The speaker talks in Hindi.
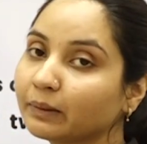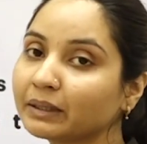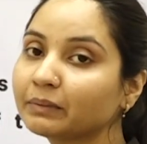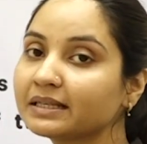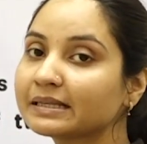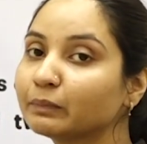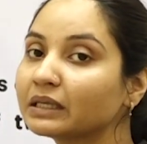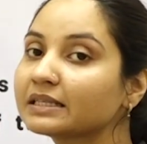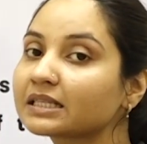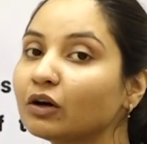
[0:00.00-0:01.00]
है मतलब ये
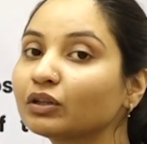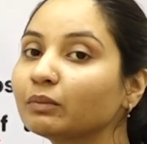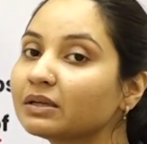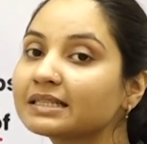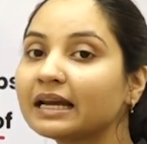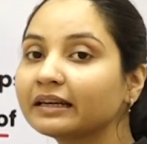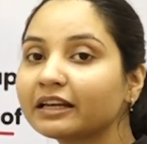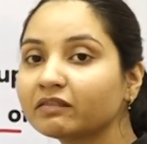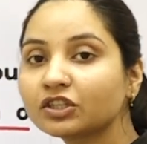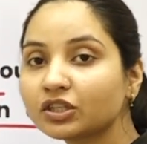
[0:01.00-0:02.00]
सिंबल किसका होता है अपना स्टैंडर्ड
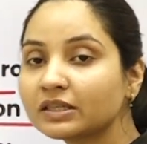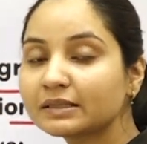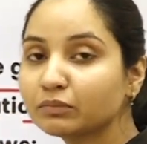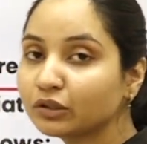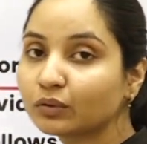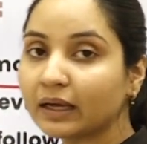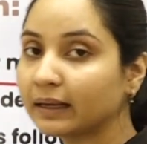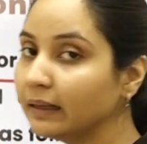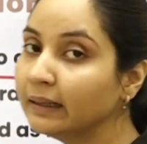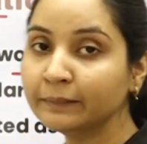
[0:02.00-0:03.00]
एविएशन का सिंबल होता
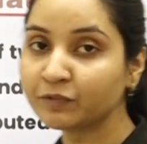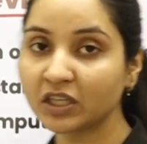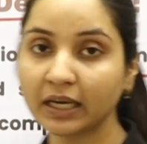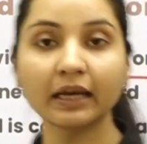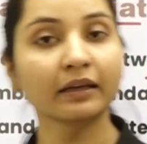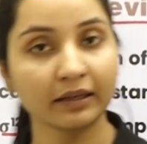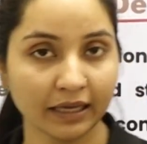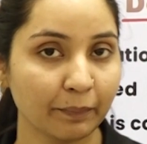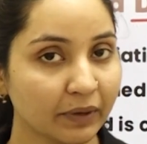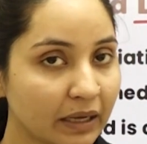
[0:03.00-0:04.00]
है ठीक है
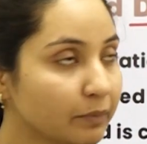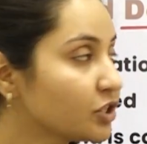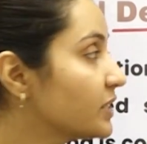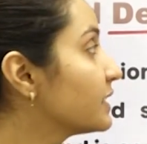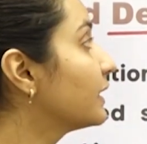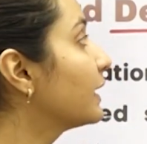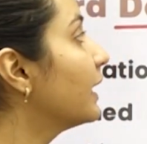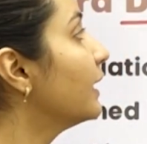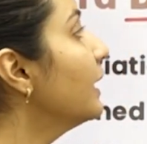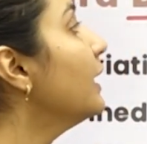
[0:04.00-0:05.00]
ये अपने हमेशा से देखा
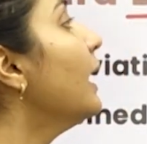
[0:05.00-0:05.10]
है